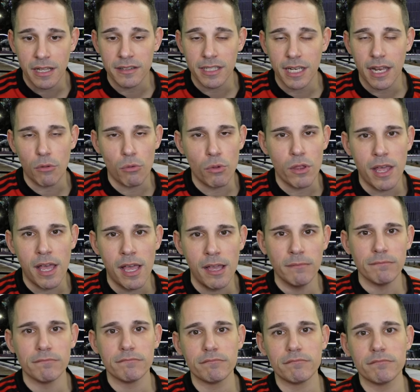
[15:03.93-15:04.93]
ante la
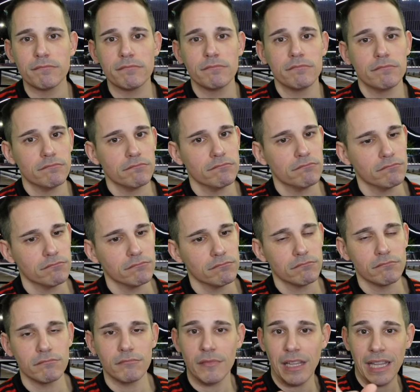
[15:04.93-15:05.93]
duda,
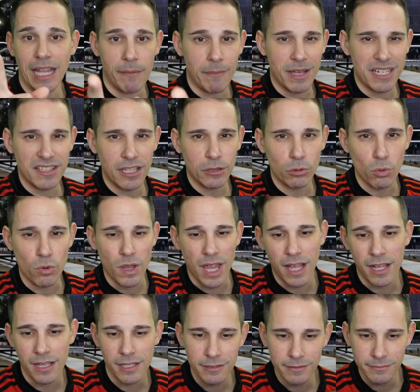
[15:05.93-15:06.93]
la más
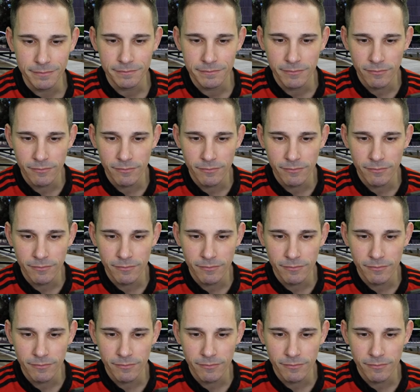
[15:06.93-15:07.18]
tetuda. ¿eh?